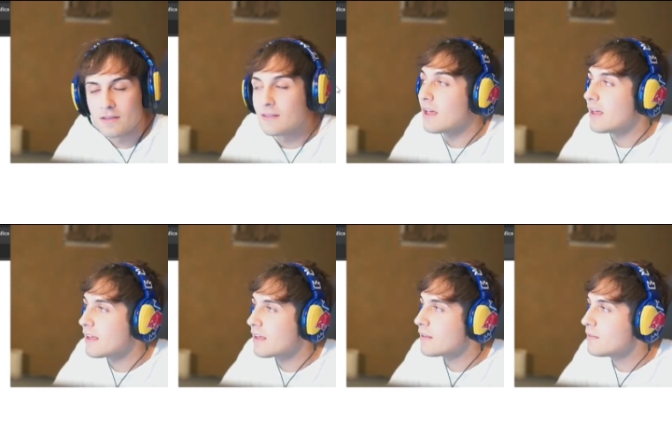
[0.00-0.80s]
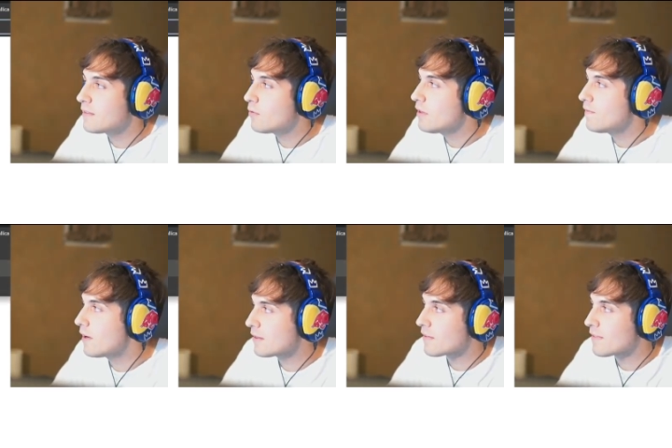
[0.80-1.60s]
Eh, ogni
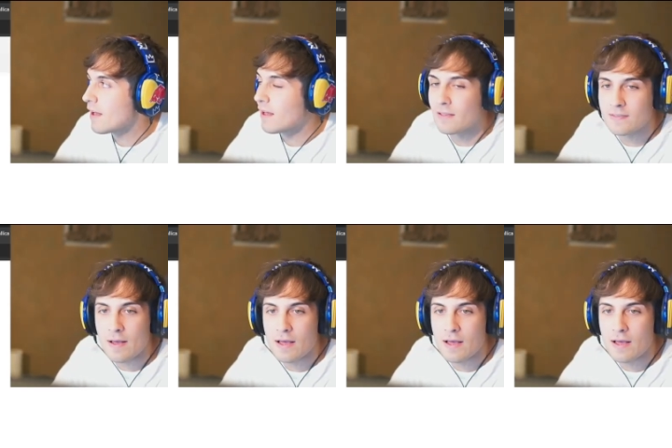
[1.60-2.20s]
volta sta, sta